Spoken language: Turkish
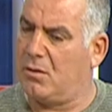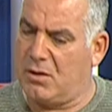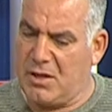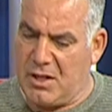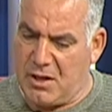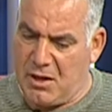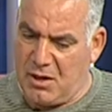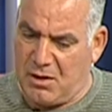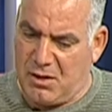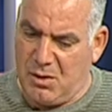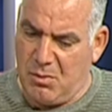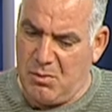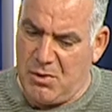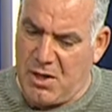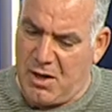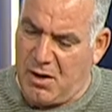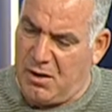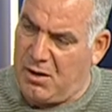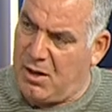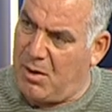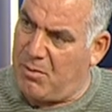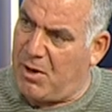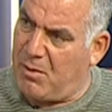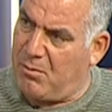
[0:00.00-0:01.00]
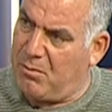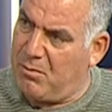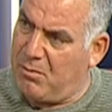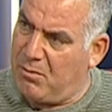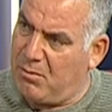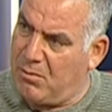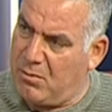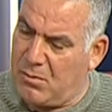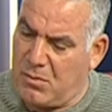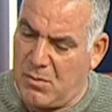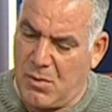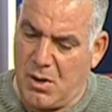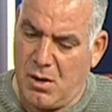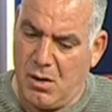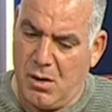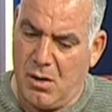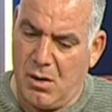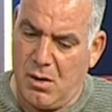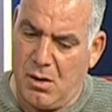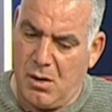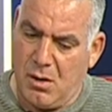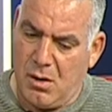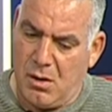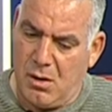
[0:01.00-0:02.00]
Denetimleri tamam.
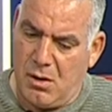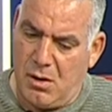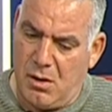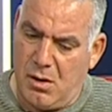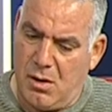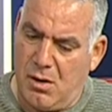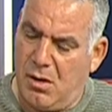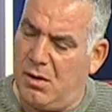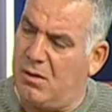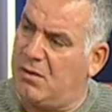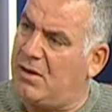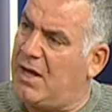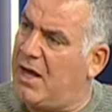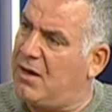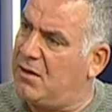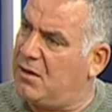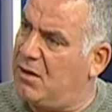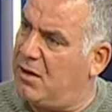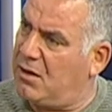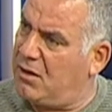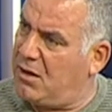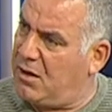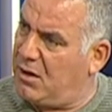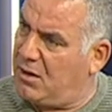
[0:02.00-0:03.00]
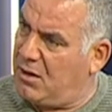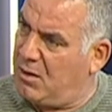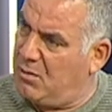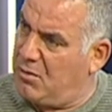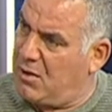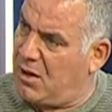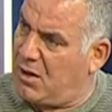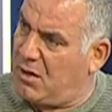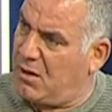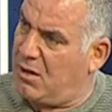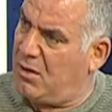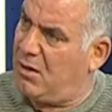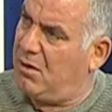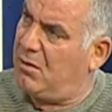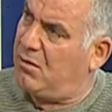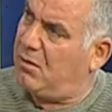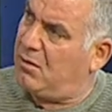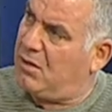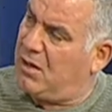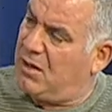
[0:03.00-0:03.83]
E, tanker denetimlerini,